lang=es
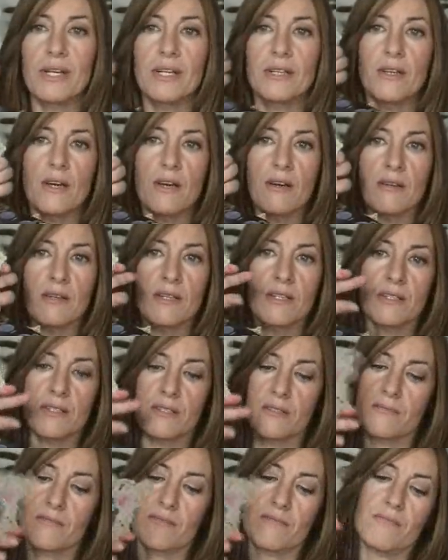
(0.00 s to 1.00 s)
paleta
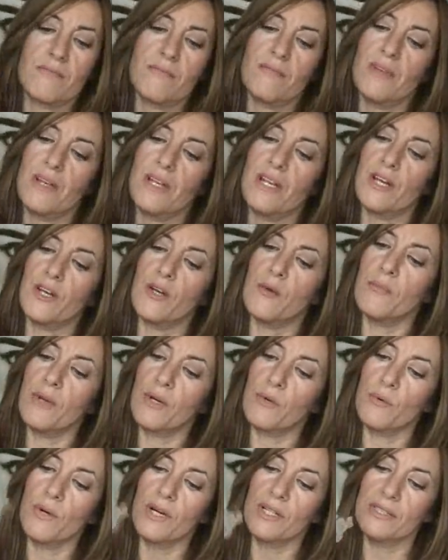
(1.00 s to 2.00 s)
es la
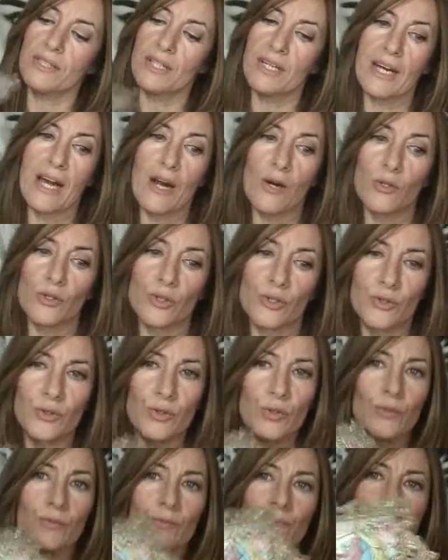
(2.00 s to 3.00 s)
number one de
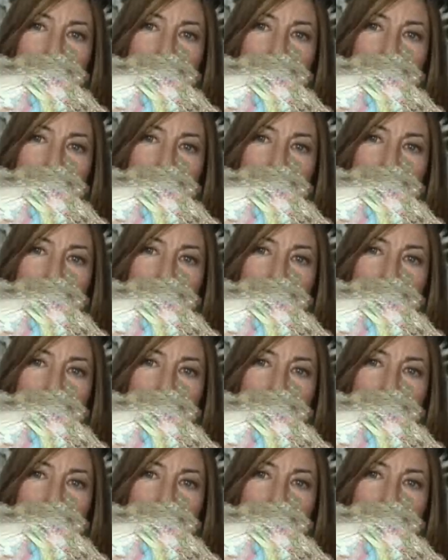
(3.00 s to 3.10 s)
agosto.